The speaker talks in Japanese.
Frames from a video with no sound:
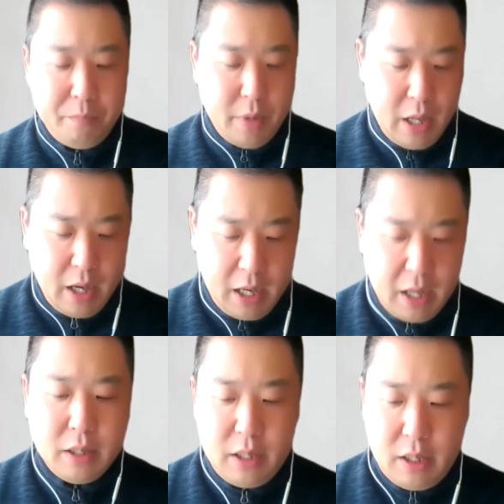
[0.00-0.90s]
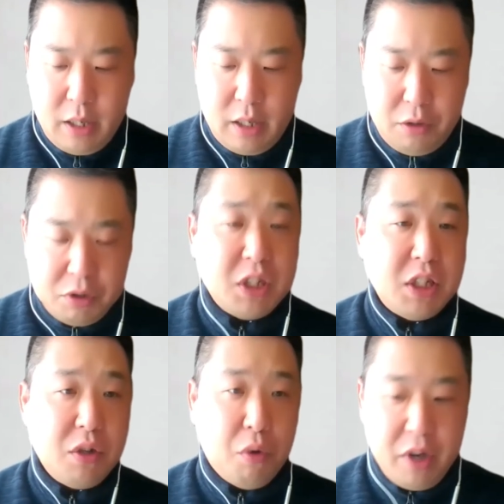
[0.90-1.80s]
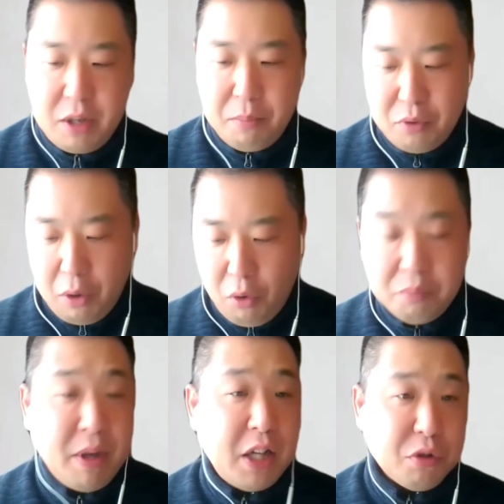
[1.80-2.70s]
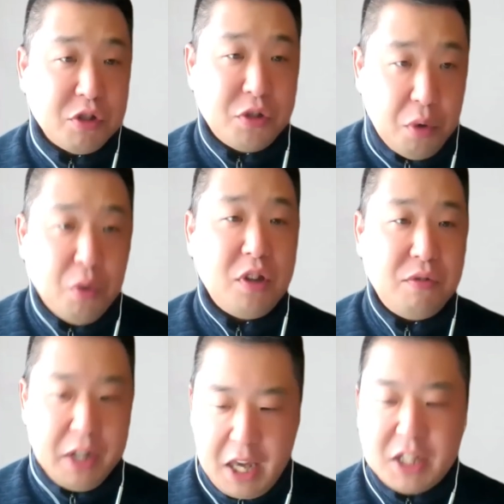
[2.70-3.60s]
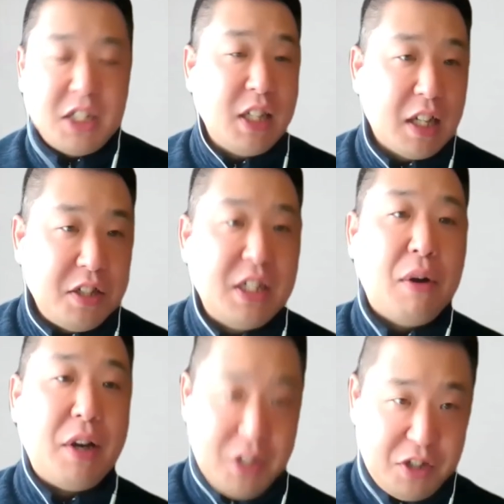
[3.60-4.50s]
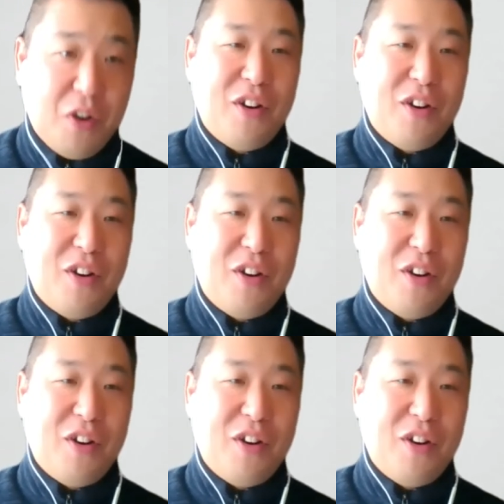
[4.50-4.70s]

うん、であよしこれで僕はホームページを作ろうっていうふうな決心がついたわけですよ。